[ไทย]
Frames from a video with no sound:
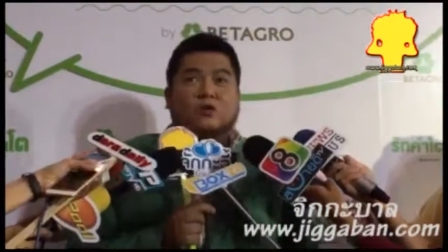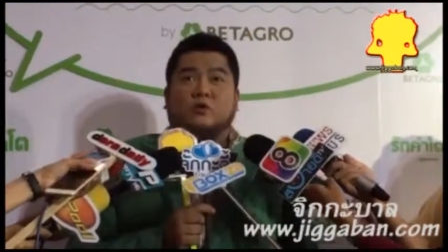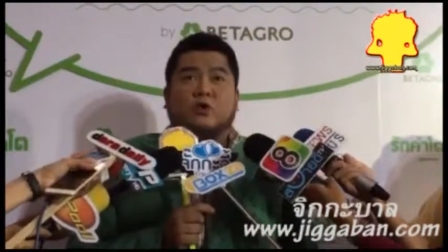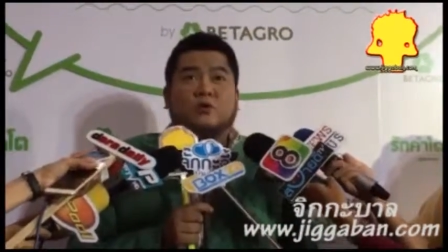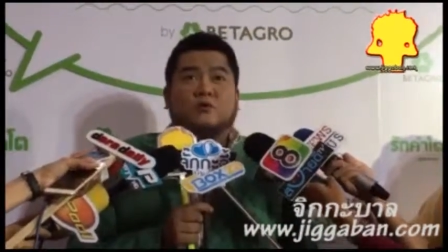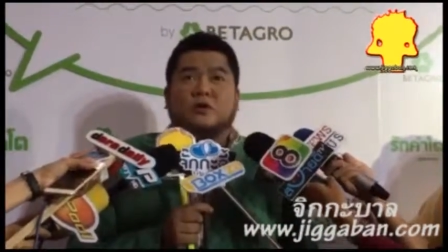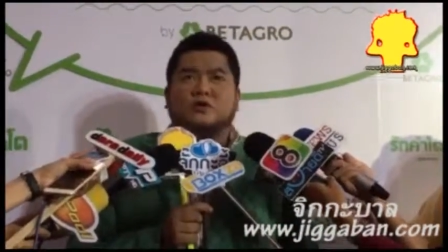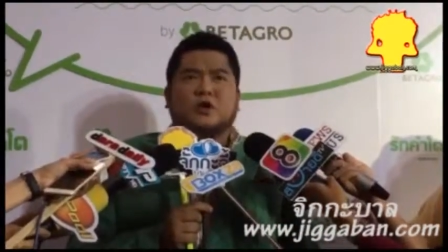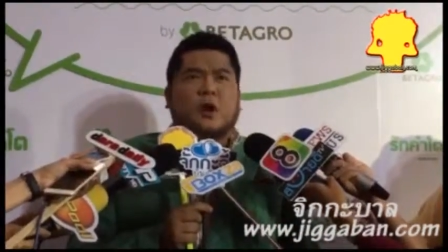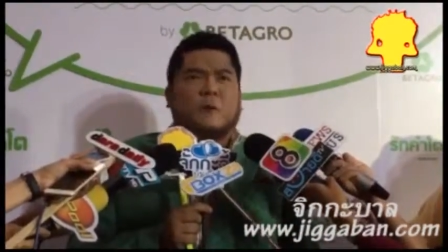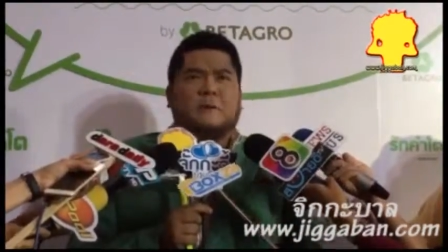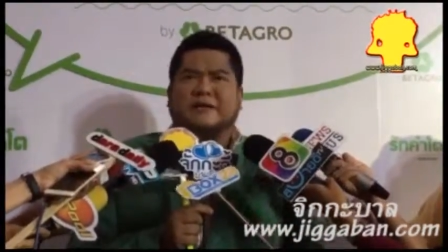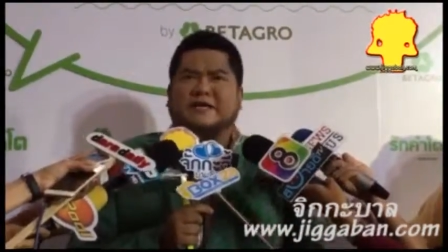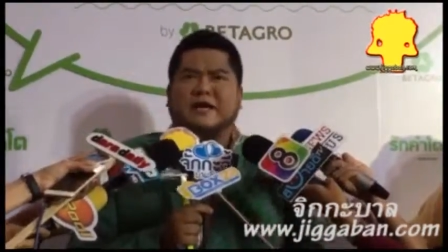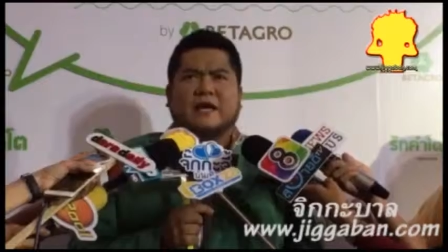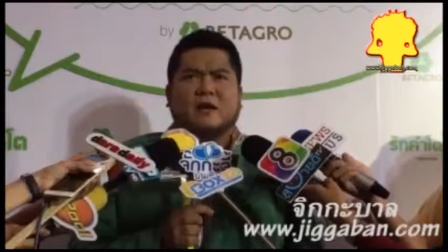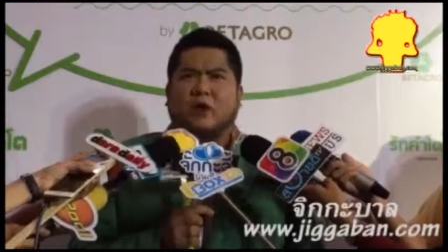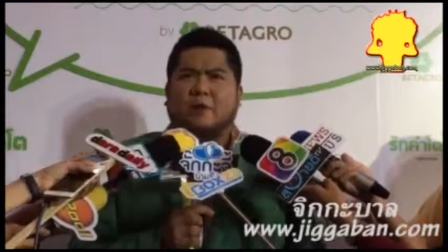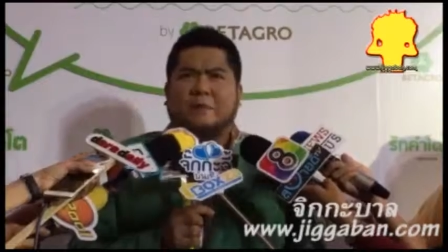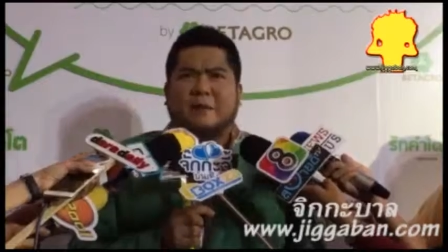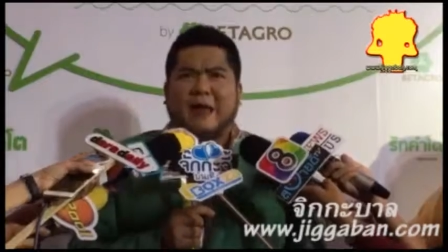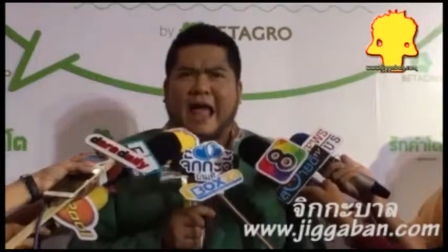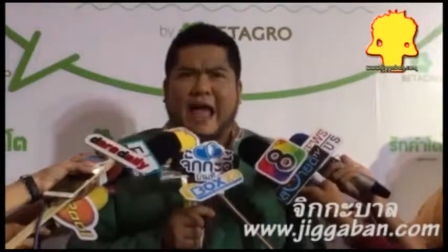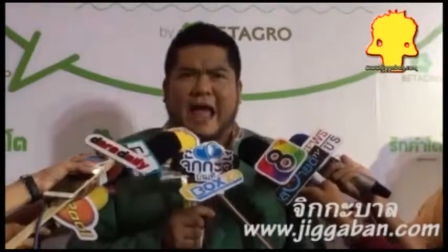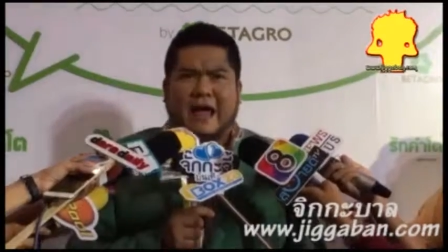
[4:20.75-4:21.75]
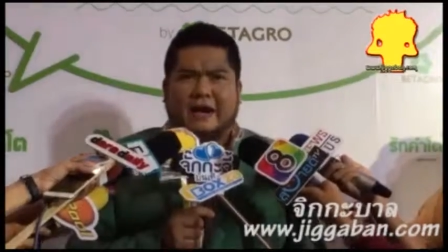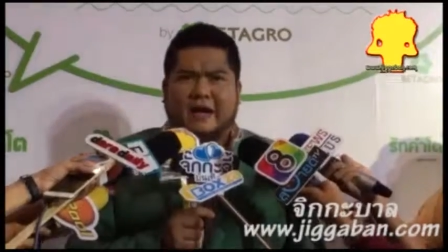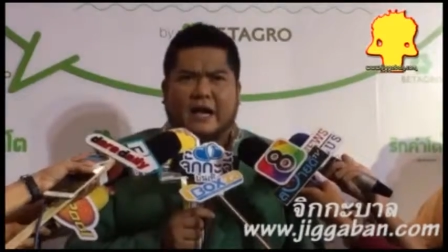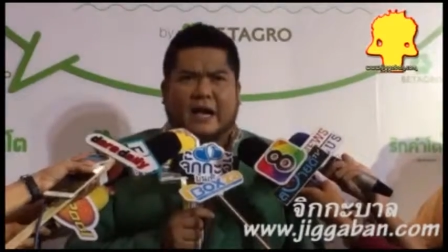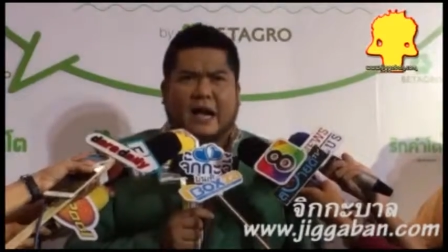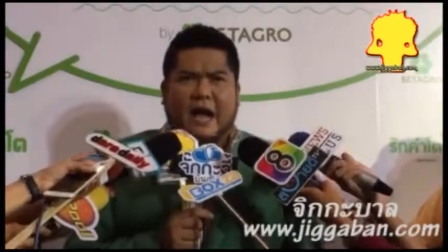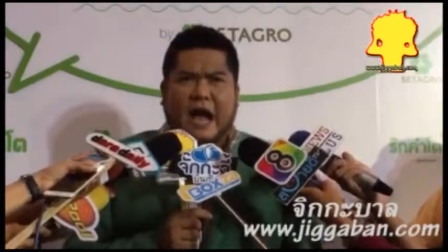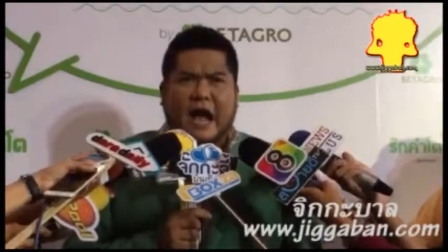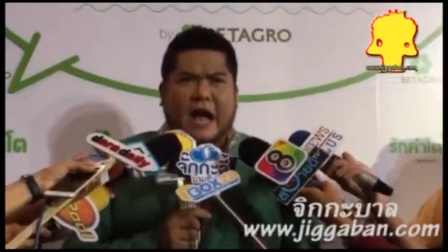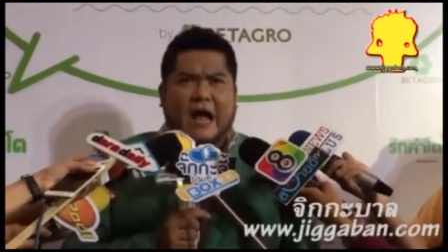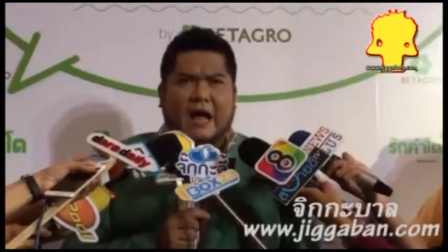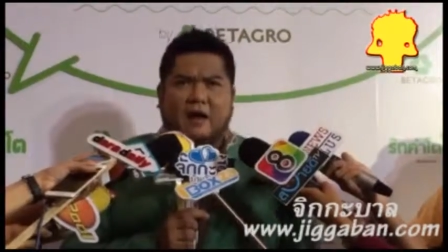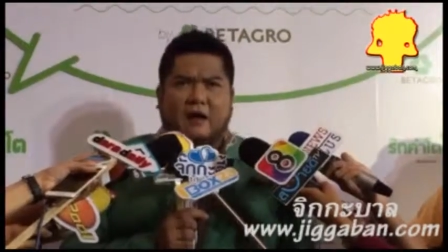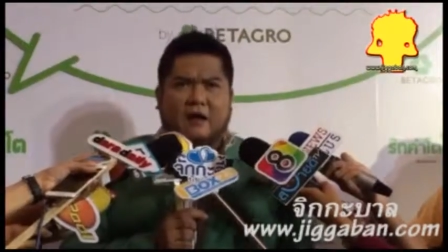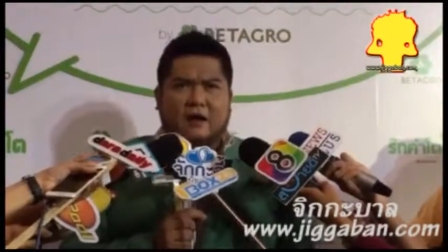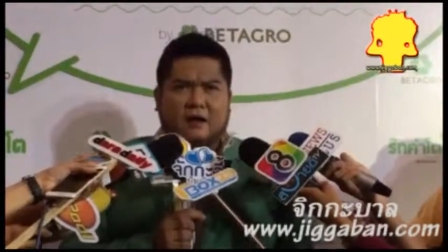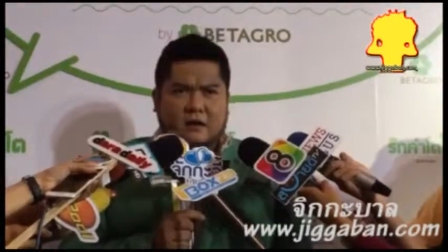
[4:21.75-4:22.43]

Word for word: คุณผู้ชมไม่ใช่รถแพงนะคะ